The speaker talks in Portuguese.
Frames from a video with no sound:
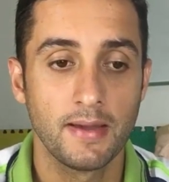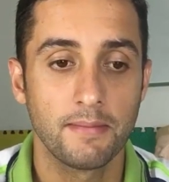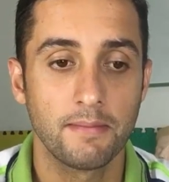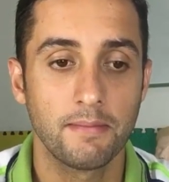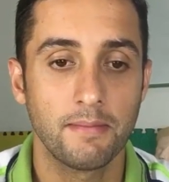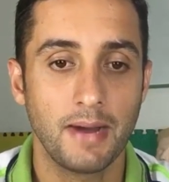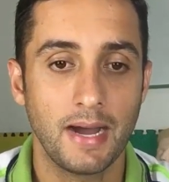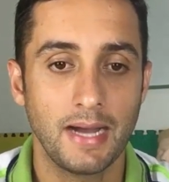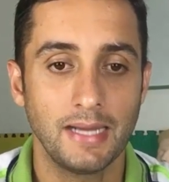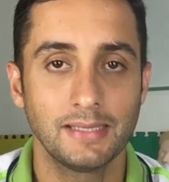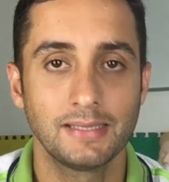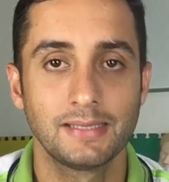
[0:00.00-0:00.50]

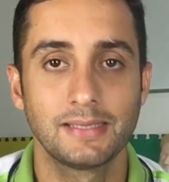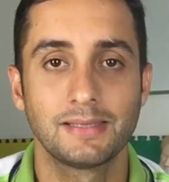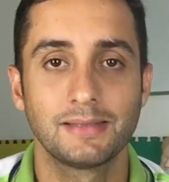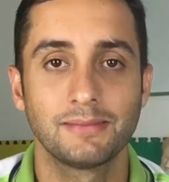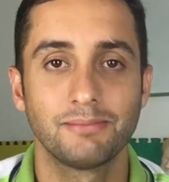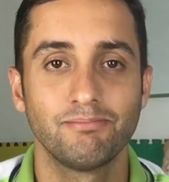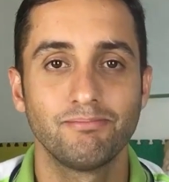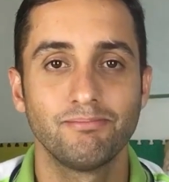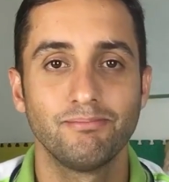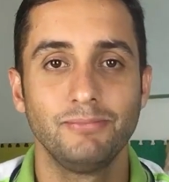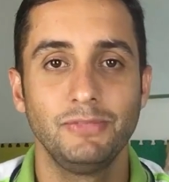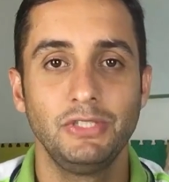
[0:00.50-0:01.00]

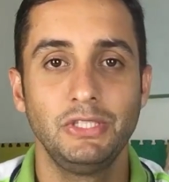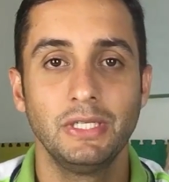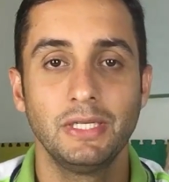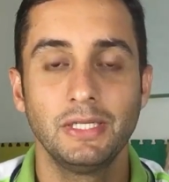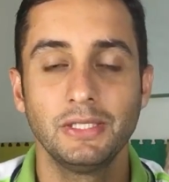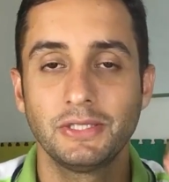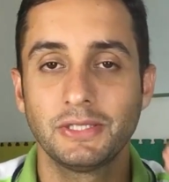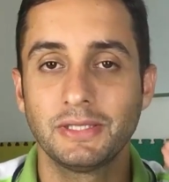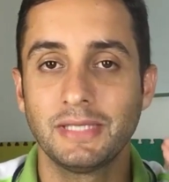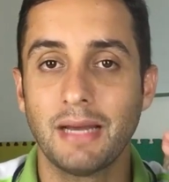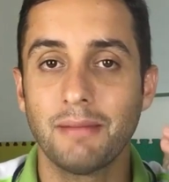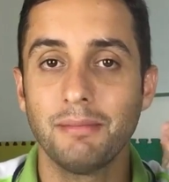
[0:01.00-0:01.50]
mas
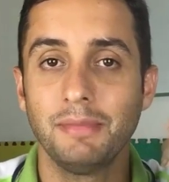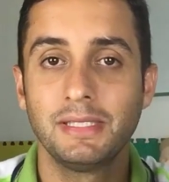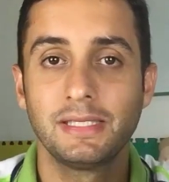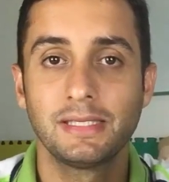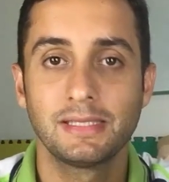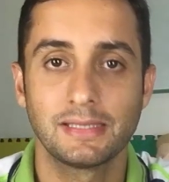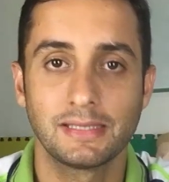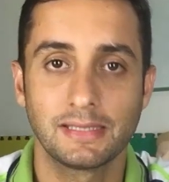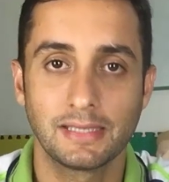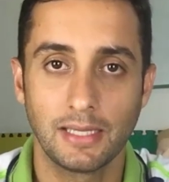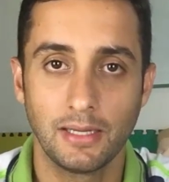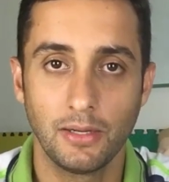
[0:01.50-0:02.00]
diante da
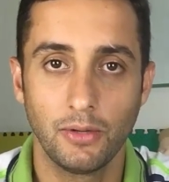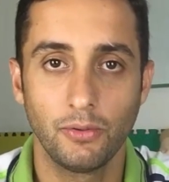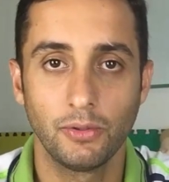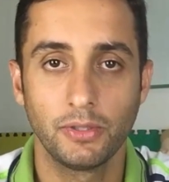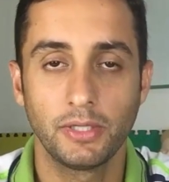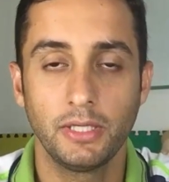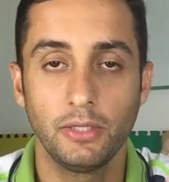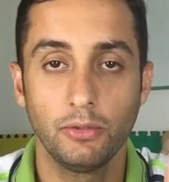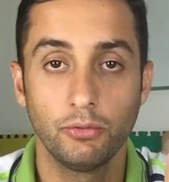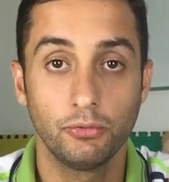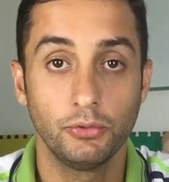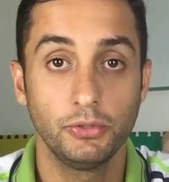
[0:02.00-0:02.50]
missão
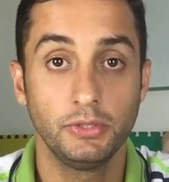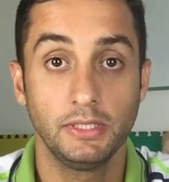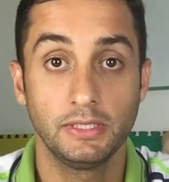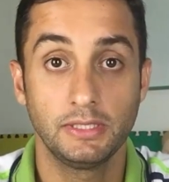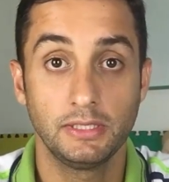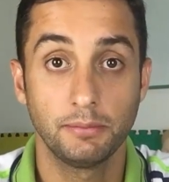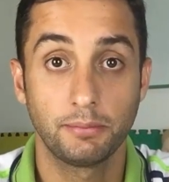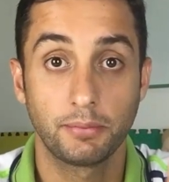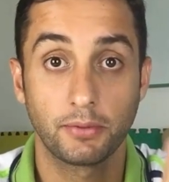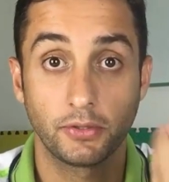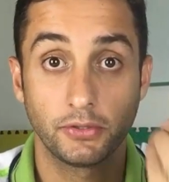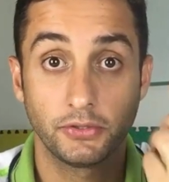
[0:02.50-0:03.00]
que une
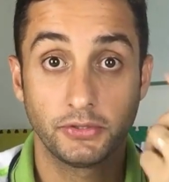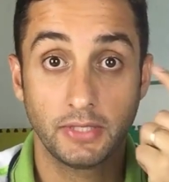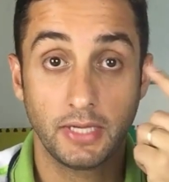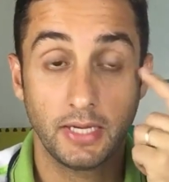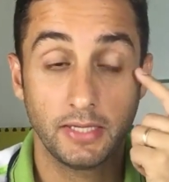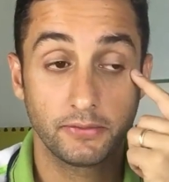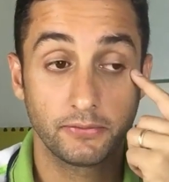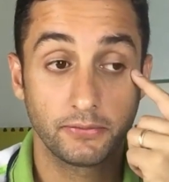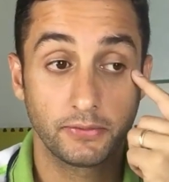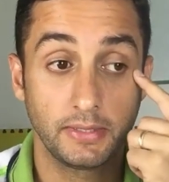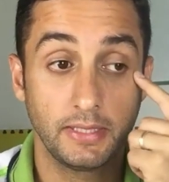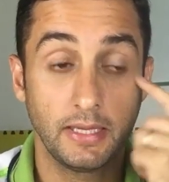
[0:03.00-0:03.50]
esse
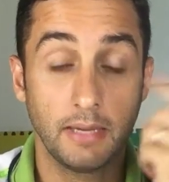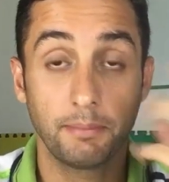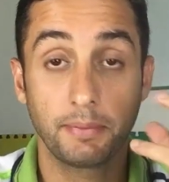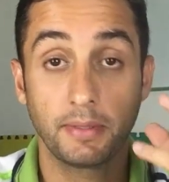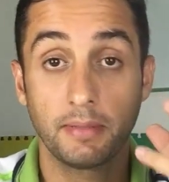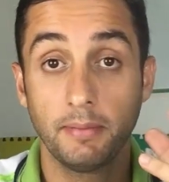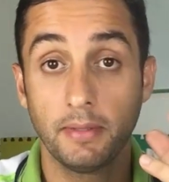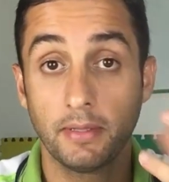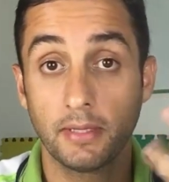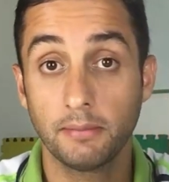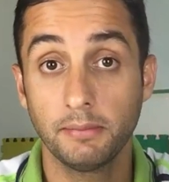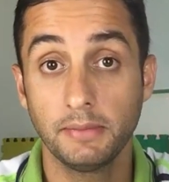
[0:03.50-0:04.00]
projeto, que é a
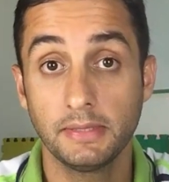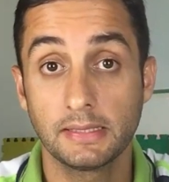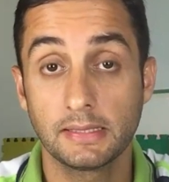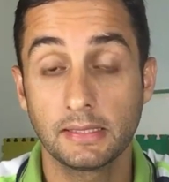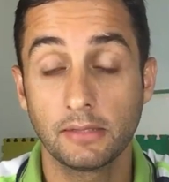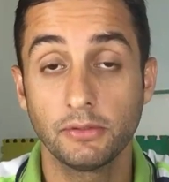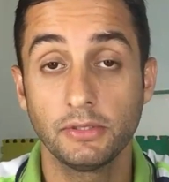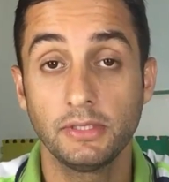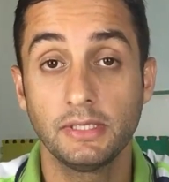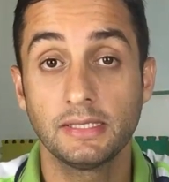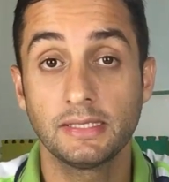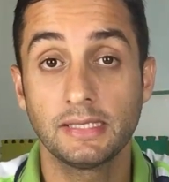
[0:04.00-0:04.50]
primeira
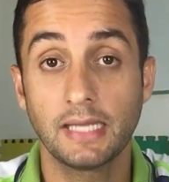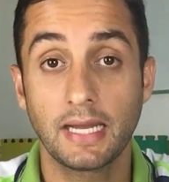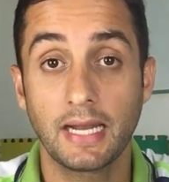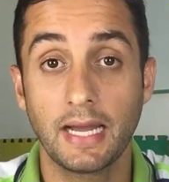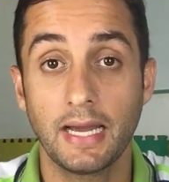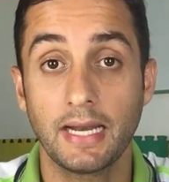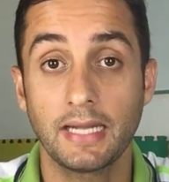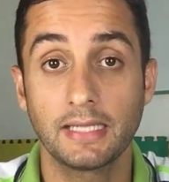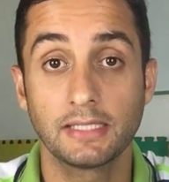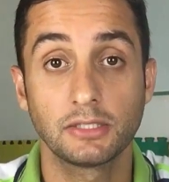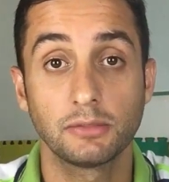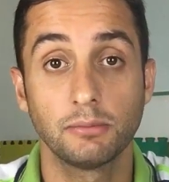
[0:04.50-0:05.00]
missão de
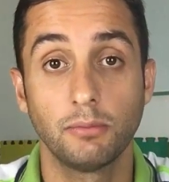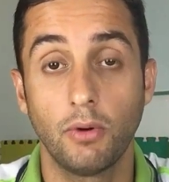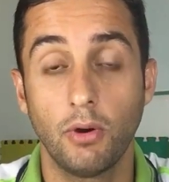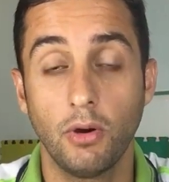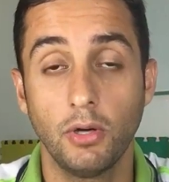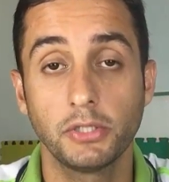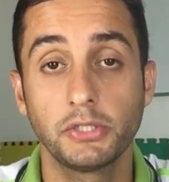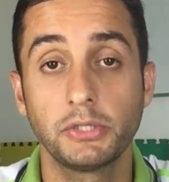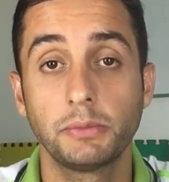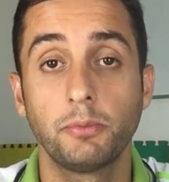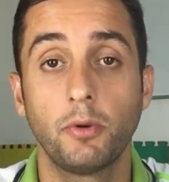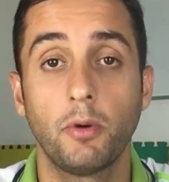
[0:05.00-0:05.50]
zerar as
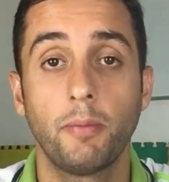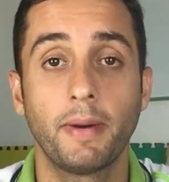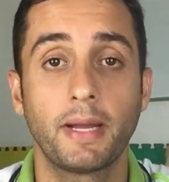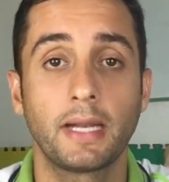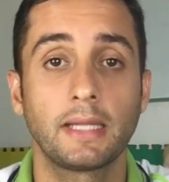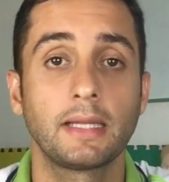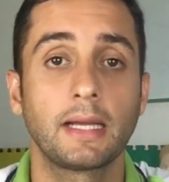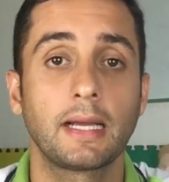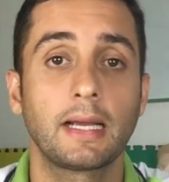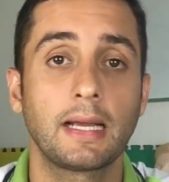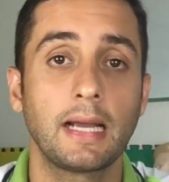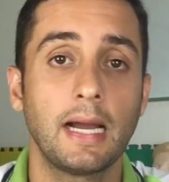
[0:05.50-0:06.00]
mortes por
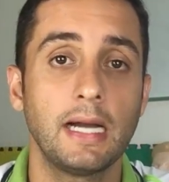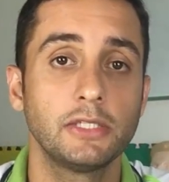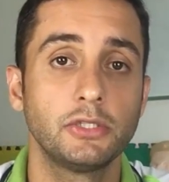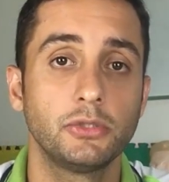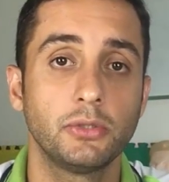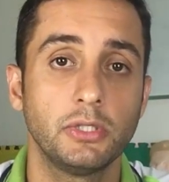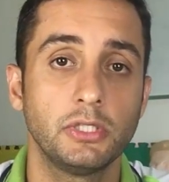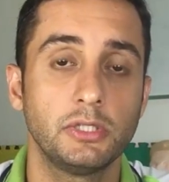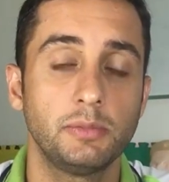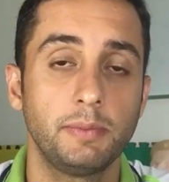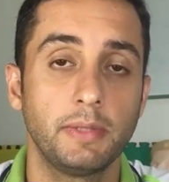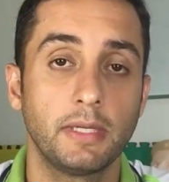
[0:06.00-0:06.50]
parada
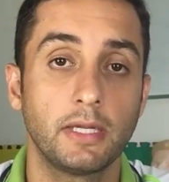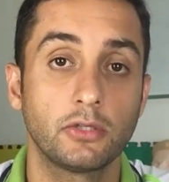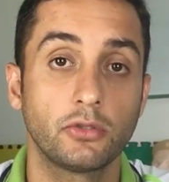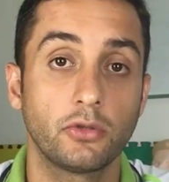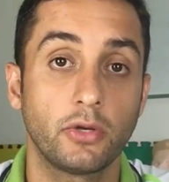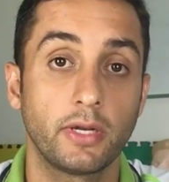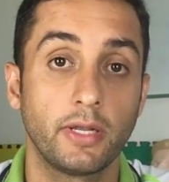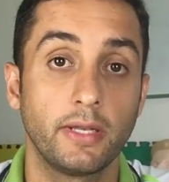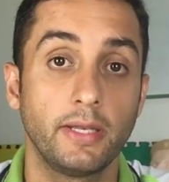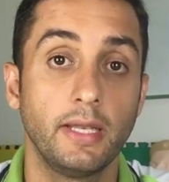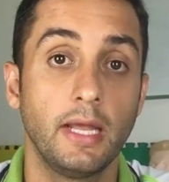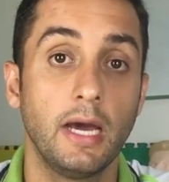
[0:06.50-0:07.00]

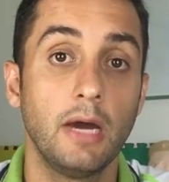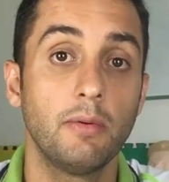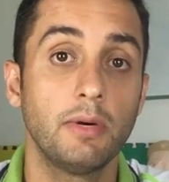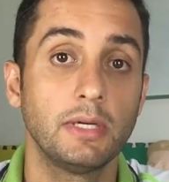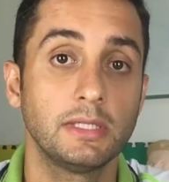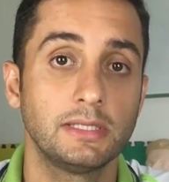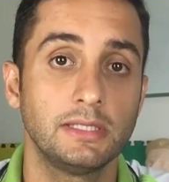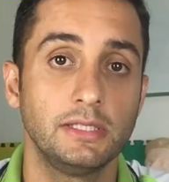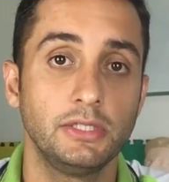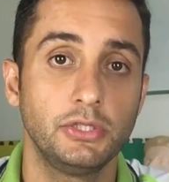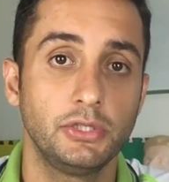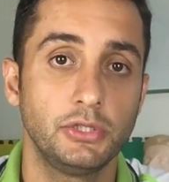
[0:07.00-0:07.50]
cardiorrespiratória não
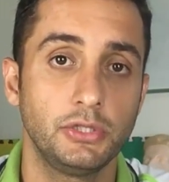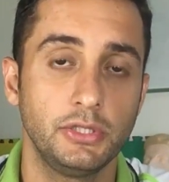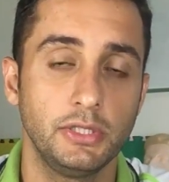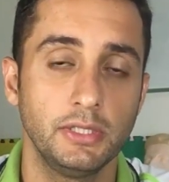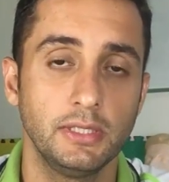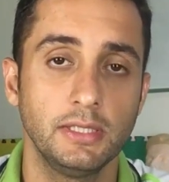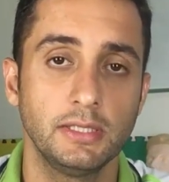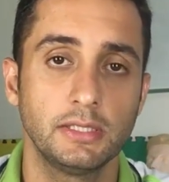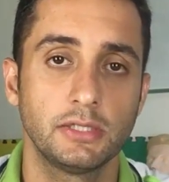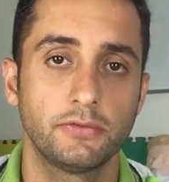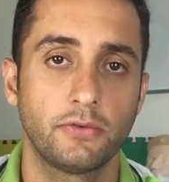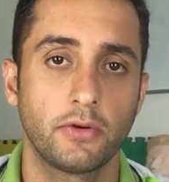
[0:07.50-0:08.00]

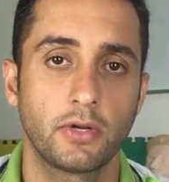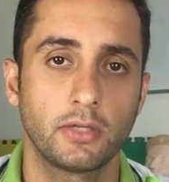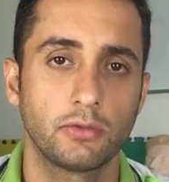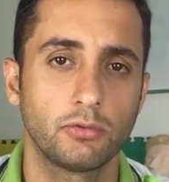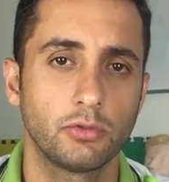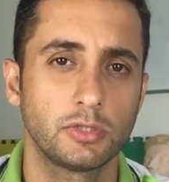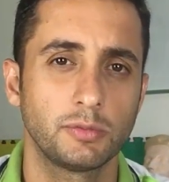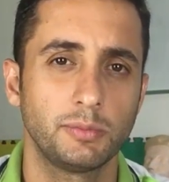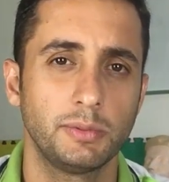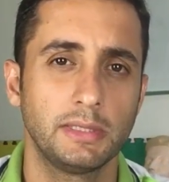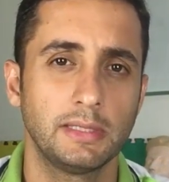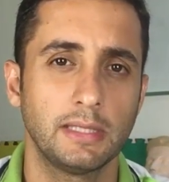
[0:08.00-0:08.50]
assistidas fora do
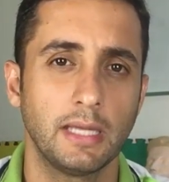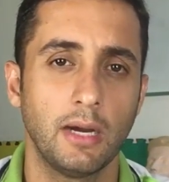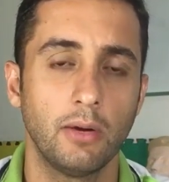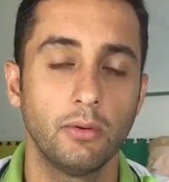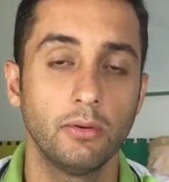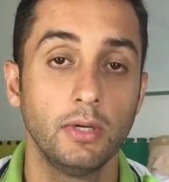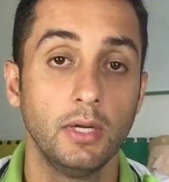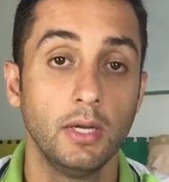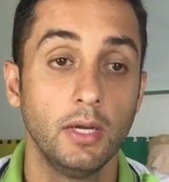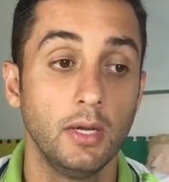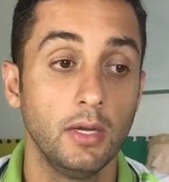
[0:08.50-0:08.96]
hospital,